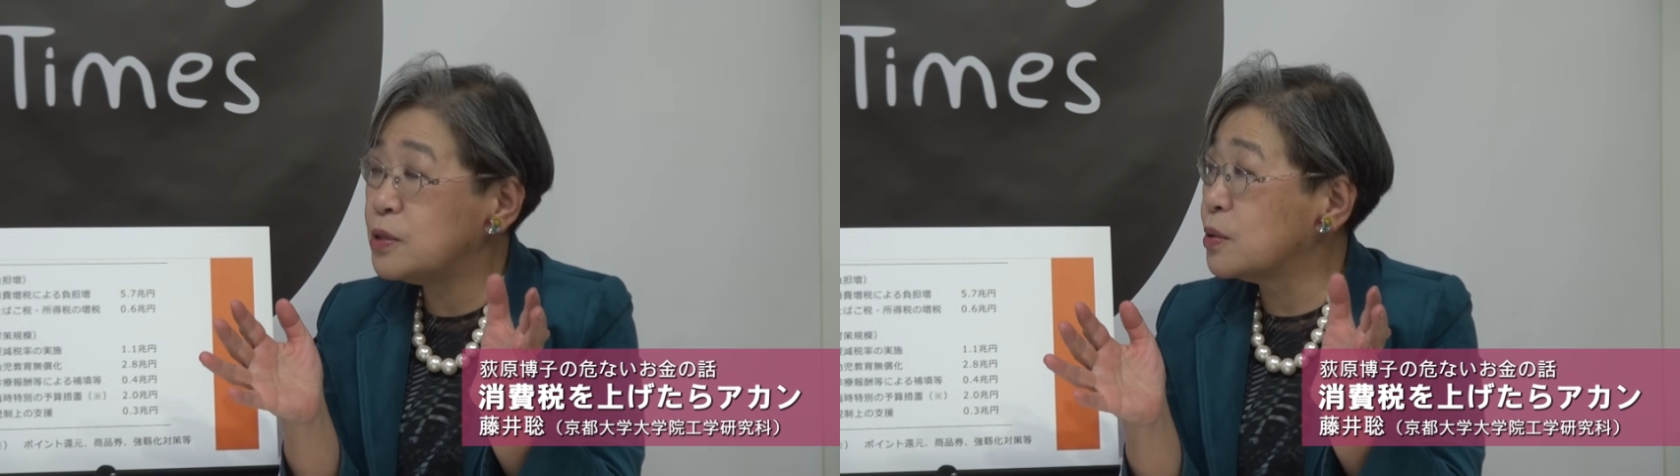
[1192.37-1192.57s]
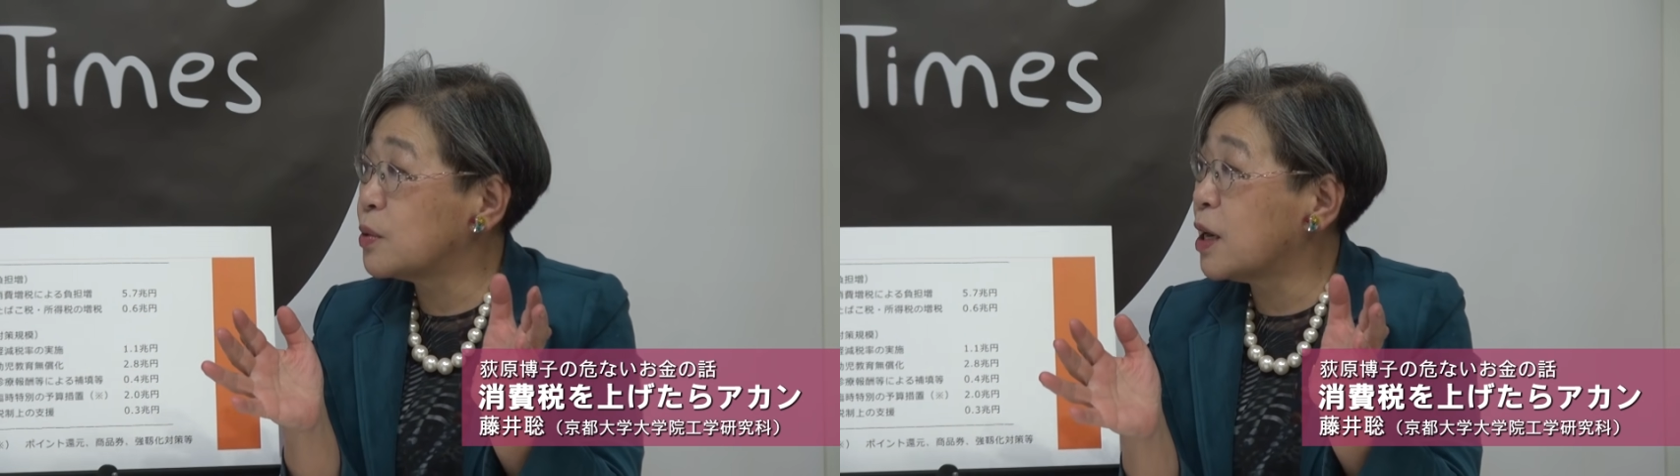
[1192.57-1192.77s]

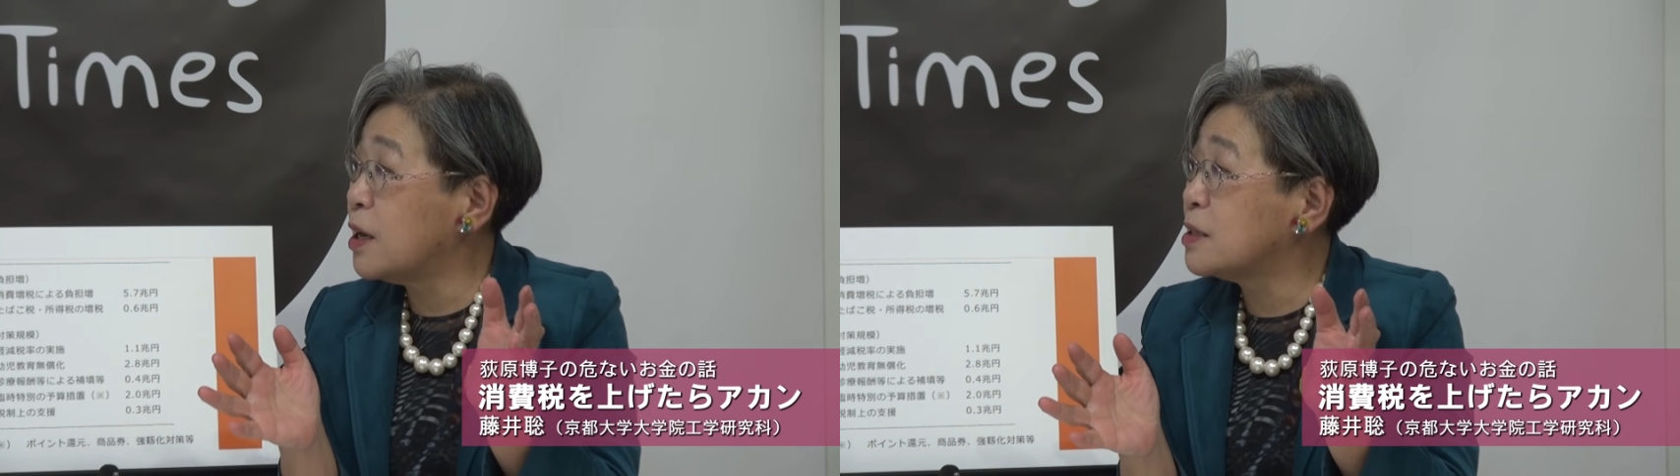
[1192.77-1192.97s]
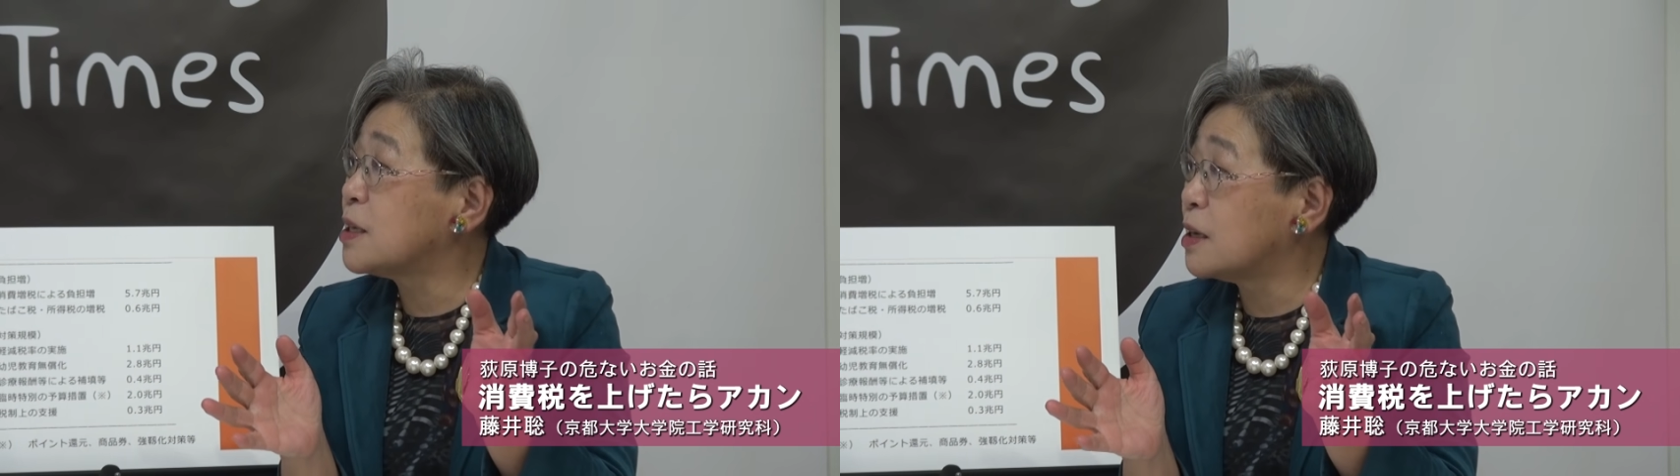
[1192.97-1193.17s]
以上の経
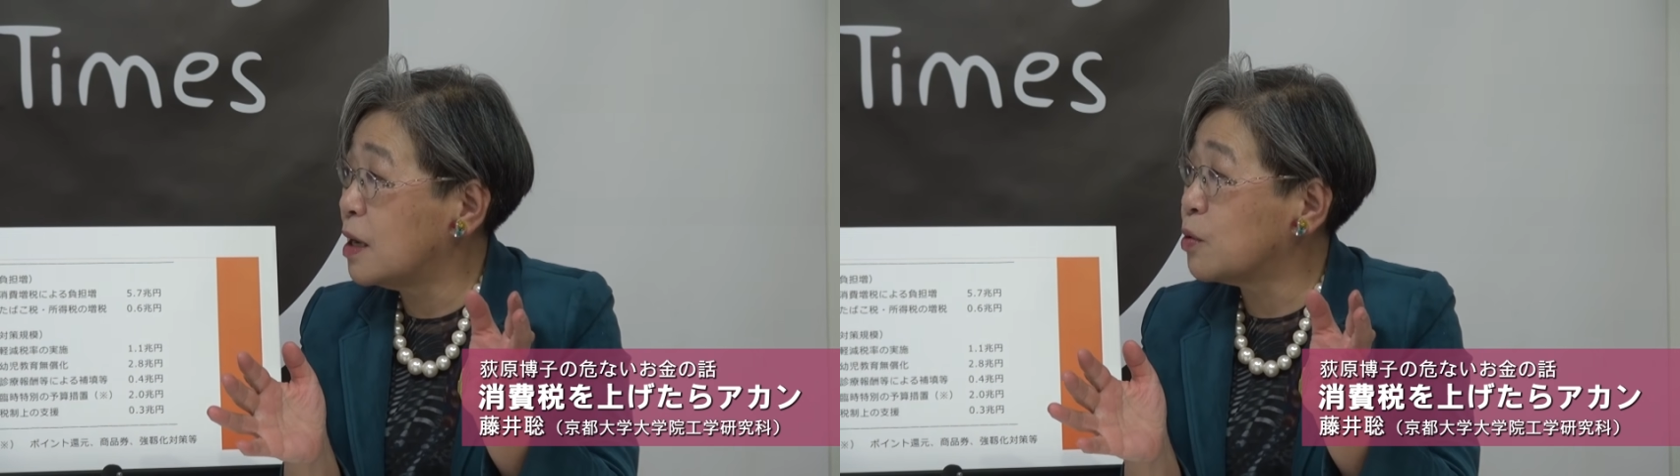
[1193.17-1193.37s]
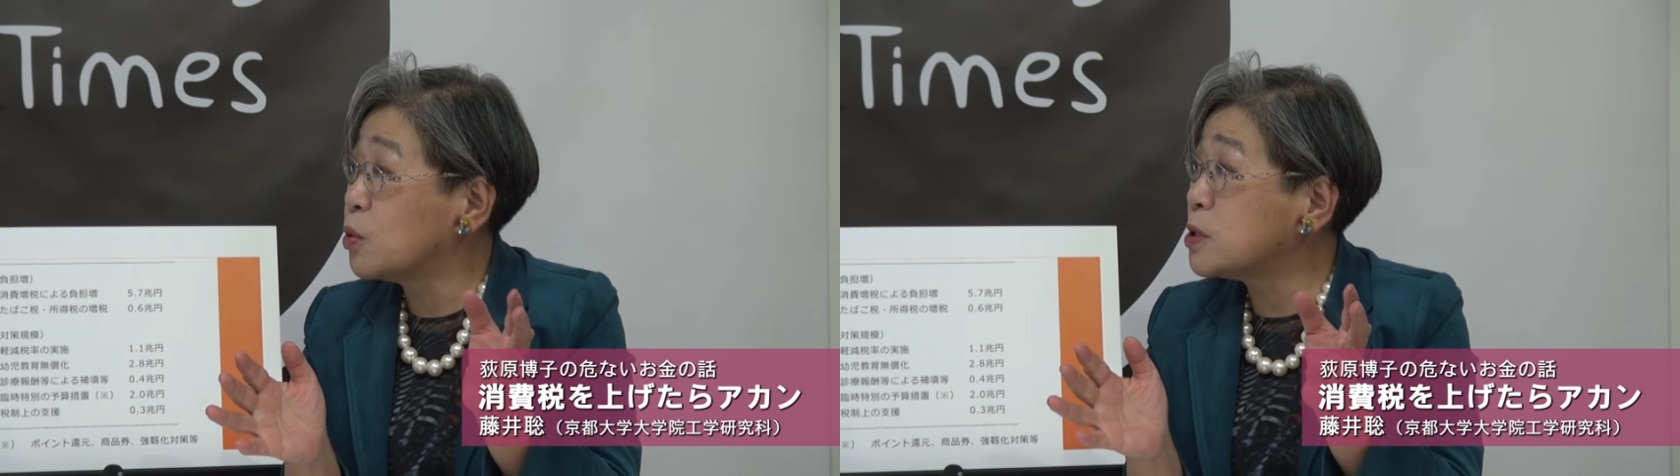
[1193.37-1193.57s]
営者
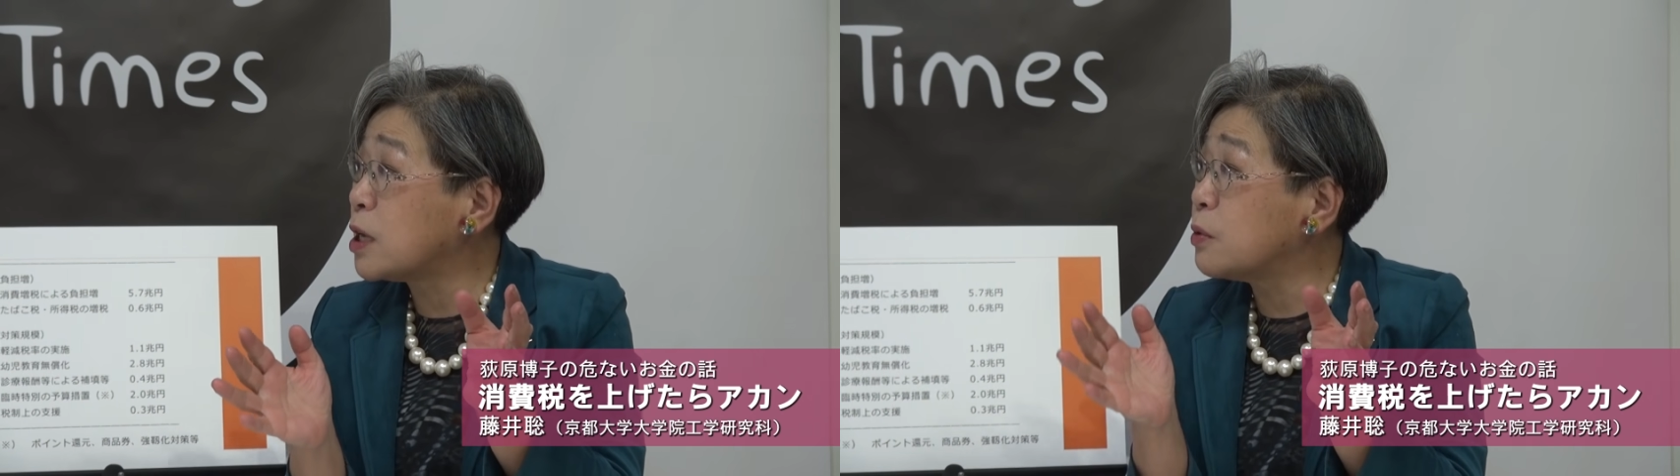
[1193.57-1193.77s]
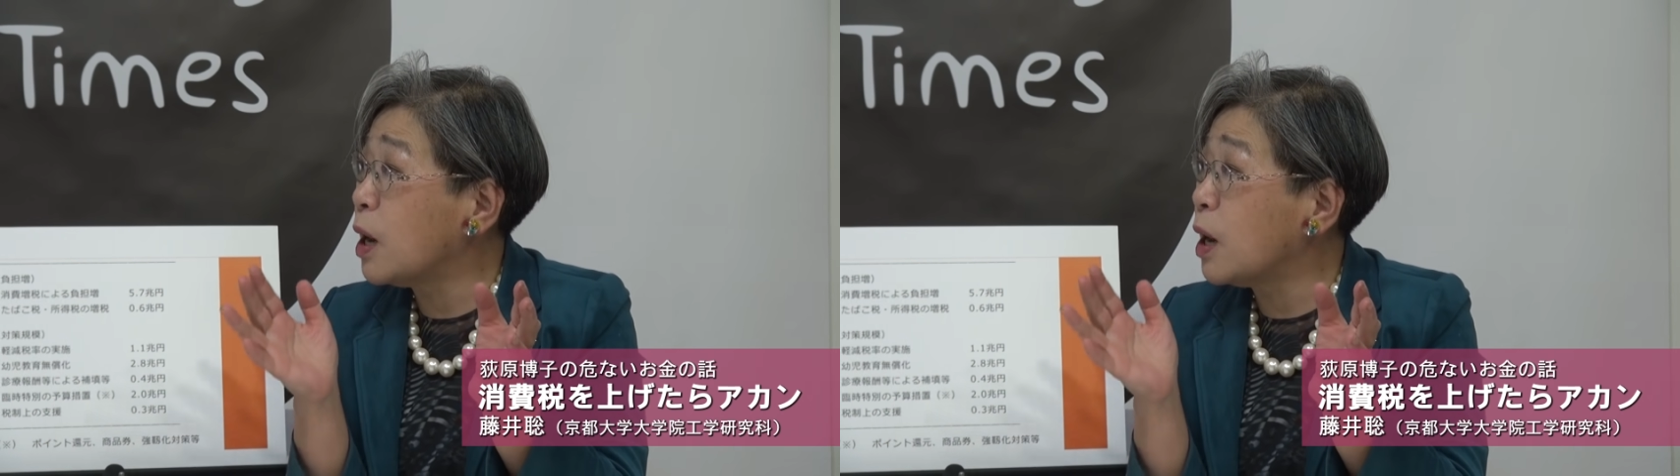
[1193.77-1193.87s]
がこの先